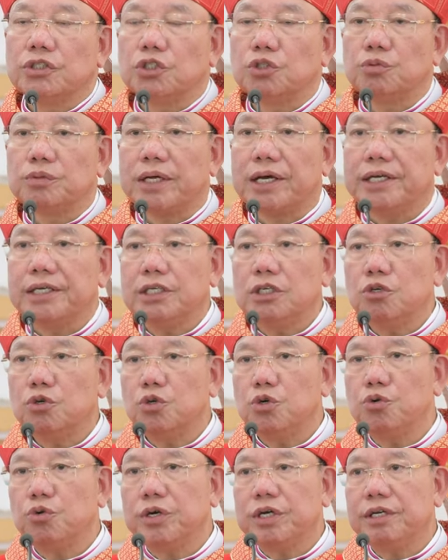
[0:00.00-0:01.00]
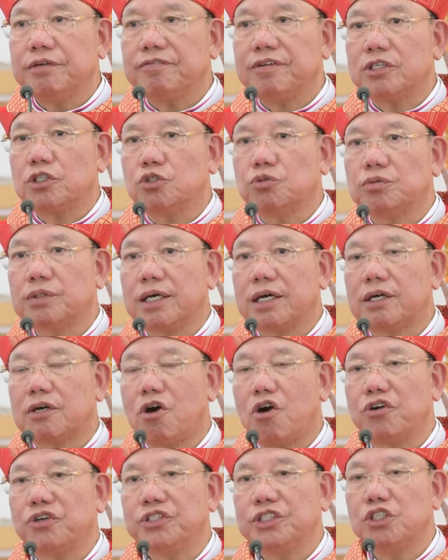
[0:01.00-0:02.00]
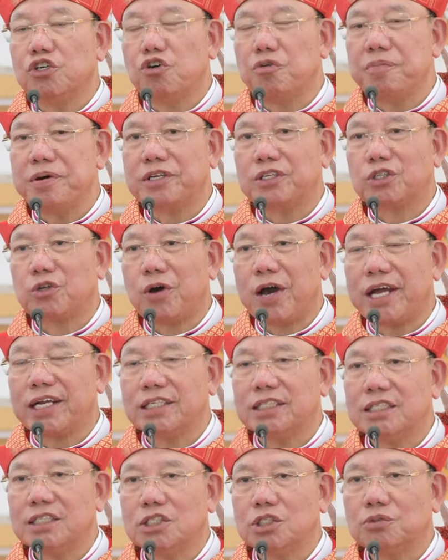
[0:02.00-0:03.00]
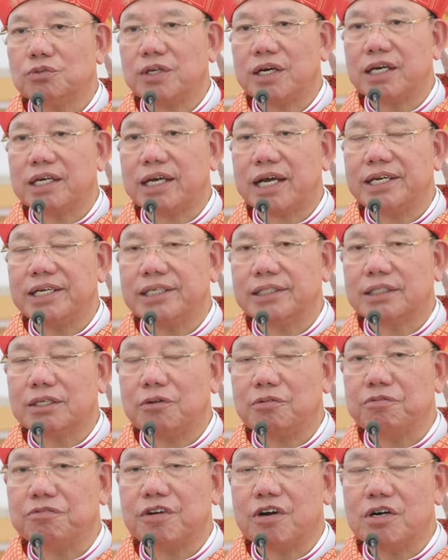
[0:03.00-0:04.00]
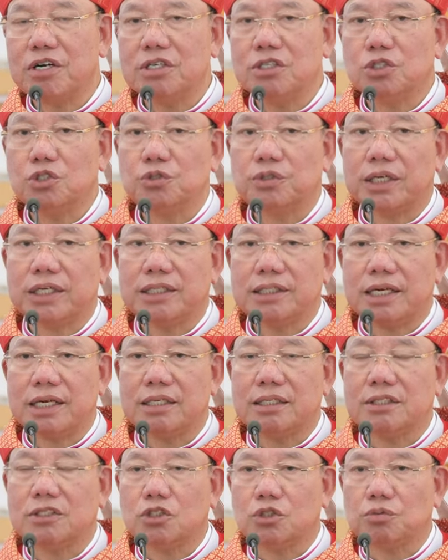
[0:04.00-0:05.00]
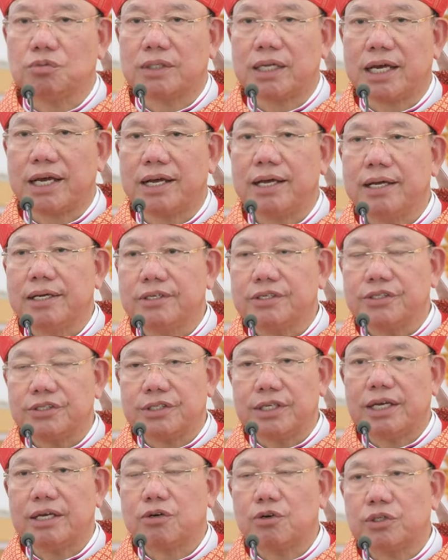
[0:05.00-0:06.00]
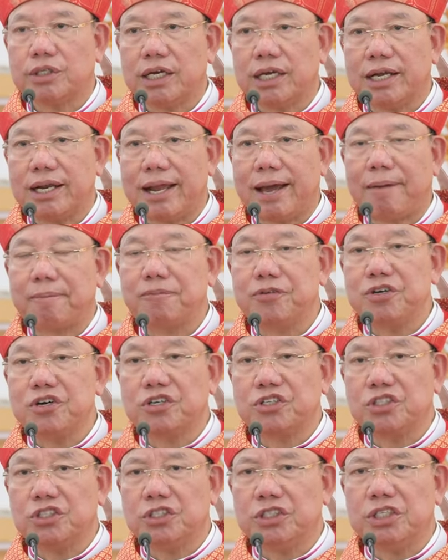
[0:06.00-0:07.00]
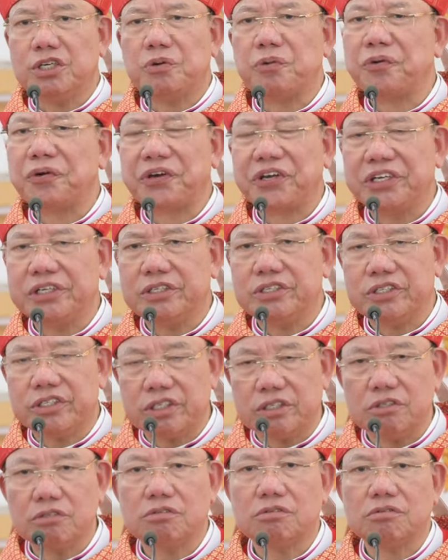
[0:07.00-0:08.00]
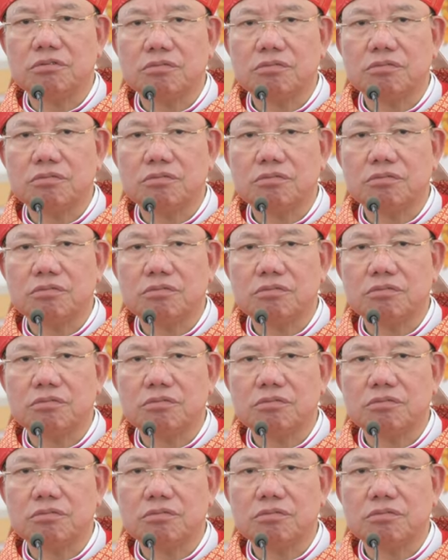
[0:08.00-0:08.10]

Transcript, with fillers: Chúng ta yếu đuối và chúng ta còn nhiều bất toàn nhưng chúng ta cậy trông vào ơn Chúa Thánh Thần, chúng ta sẽ có thể làm được những điều kỳ diệu.